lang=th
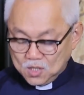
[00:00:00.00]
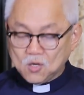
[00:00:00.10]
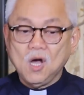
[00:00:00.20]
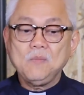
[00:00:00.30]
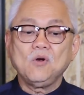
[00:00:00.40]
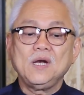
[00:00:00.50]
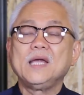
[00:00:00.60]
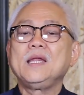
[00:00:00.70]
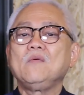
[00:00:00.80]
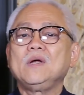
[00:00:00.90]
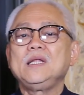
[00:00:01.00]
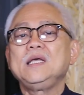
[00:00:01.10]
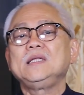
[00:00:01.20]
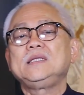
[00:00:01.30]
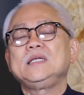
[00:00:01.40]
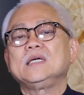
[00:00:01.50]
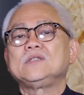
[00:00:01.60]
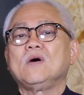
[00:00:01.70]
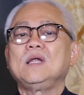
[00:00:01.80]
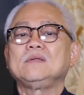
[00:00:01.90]
ขอให้บทเรียนในวันนี้ที่จะส
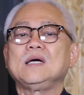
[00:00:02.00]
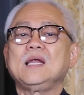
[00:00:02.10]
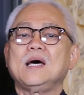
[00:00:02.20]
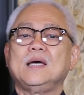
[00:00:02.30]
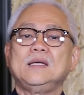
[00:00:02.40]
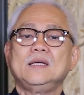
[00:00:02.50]
อนเราทั้งหลาย